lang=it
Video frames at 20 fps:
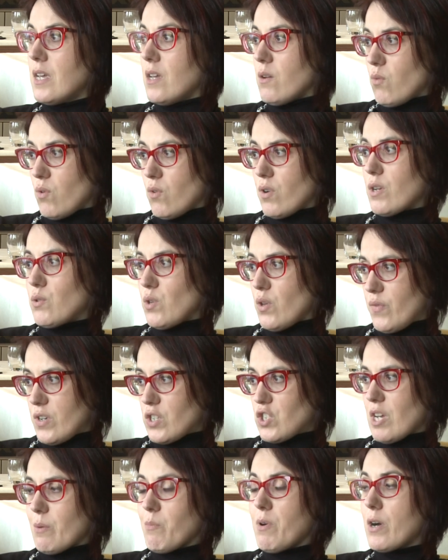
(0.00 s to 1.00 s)
Quello che noi
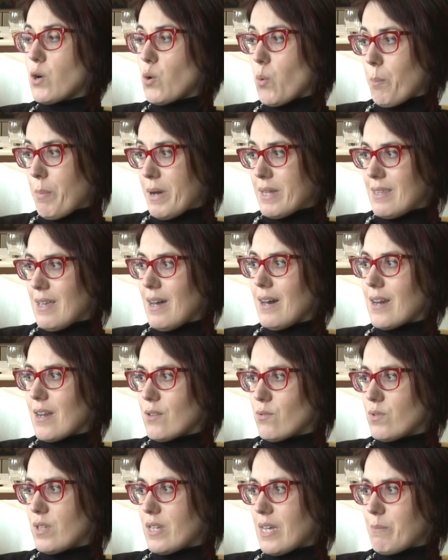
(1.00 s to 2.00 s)
facciamo è accompagnare
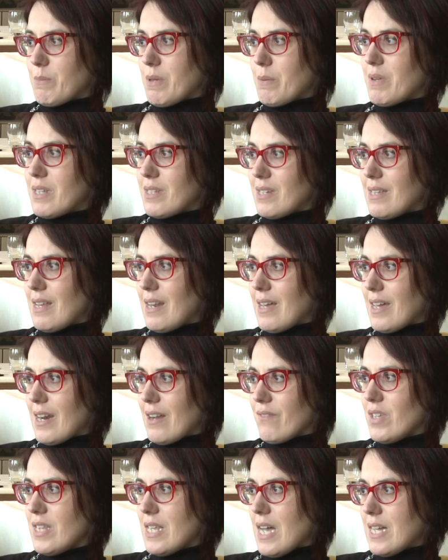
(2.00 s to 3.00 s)
tutti i cambiamenti della
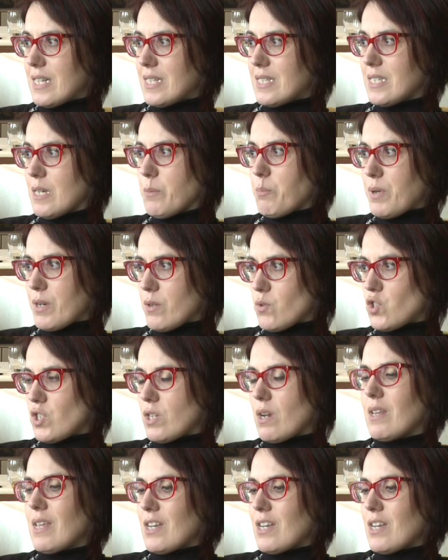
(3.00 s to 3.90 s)
gravidanza per riuscire ad